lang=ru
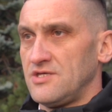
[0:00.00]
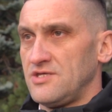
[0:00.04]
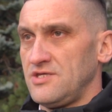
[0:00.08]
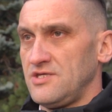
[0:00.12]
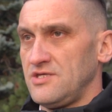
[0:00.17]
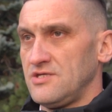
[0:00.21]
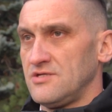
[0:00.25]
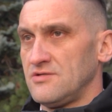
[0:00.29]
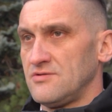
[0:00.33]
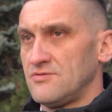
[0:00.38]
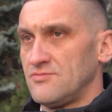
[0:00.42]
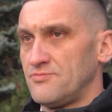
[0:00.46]

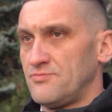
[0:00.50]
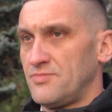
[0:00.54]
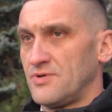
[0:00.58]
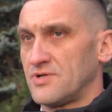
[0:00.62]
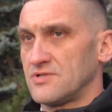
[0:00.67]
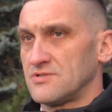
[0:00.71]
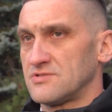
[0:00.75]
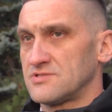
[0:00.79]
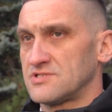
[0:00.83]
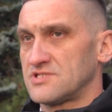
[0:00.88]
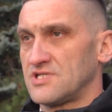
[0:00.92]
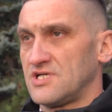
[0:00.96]
и,
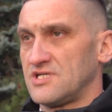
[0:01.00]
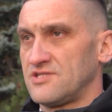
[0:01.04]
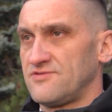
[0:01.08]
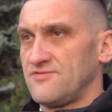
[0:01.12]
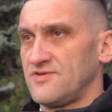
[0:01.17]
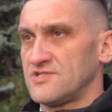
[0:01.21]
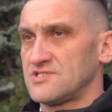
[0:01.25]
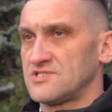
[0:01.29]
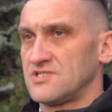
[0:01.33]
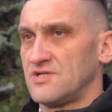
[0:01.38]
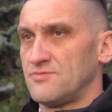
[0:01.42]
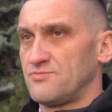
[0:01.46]

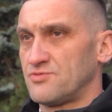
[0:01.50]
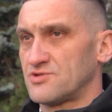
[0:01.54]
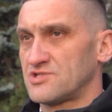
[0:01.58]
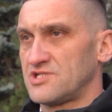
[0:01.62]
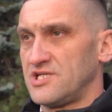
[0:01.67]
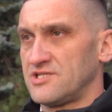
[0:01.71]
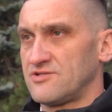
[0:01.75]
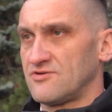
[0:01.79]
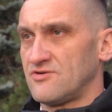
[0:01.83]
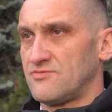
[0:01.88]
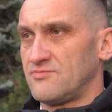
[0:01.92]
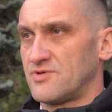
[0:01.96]
соответственно,
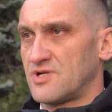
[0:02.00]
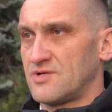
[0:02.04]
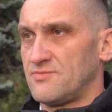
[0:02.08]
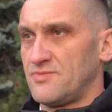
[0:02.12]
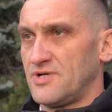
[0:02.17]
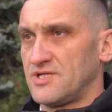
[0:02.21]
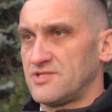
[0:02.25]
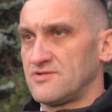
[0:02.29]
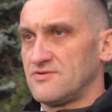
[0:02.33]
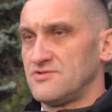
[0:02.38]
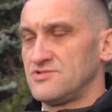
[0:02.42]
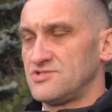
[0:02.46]
после этого
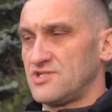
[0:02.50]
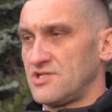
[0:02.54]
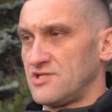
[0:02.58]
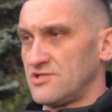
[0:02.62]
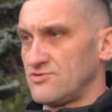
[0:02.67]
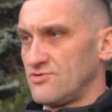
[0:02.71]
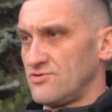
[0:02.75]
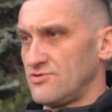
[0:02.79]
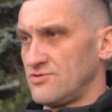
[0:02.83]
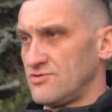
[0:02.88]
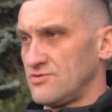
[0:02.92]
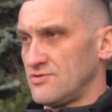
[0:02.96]
обрабатывать
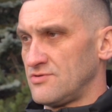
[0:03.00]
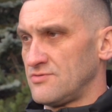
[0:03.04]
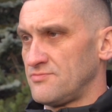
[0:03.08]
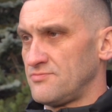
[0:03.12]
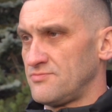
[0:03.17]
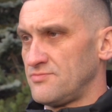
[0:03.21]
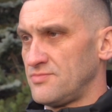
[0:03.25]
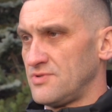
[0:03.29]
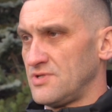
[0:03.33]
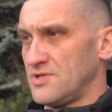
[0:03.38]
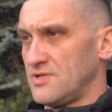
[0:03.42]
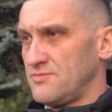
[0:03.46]
территорию
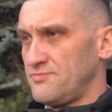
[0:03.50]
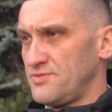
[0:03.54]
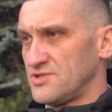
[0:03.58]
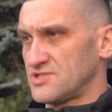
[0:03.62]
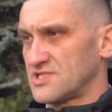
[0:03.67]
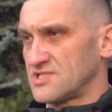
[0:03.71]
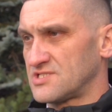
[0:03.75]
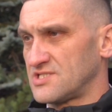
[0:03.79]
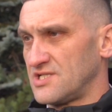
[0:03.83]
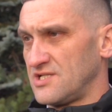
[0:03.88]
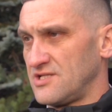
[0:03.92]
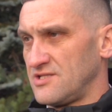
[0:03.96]
э,
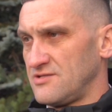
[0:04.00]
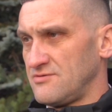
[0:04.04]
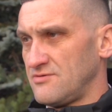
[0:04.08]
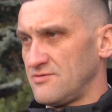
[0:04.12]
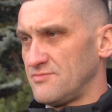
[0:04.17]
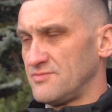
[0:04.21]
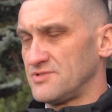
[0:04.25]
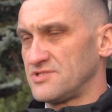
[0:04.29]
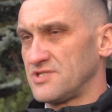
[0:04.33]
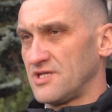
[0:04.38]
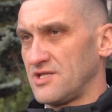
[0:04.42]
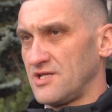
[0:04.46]

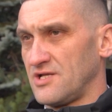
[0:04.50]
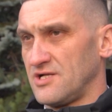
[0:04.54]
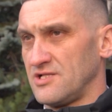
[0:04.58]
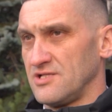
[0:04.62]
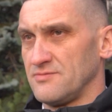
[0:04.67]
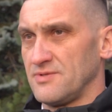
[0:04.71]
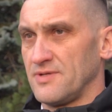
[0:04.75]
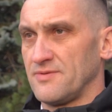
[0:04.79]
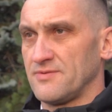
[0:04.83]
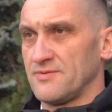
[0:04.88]
песко-соляными материалами.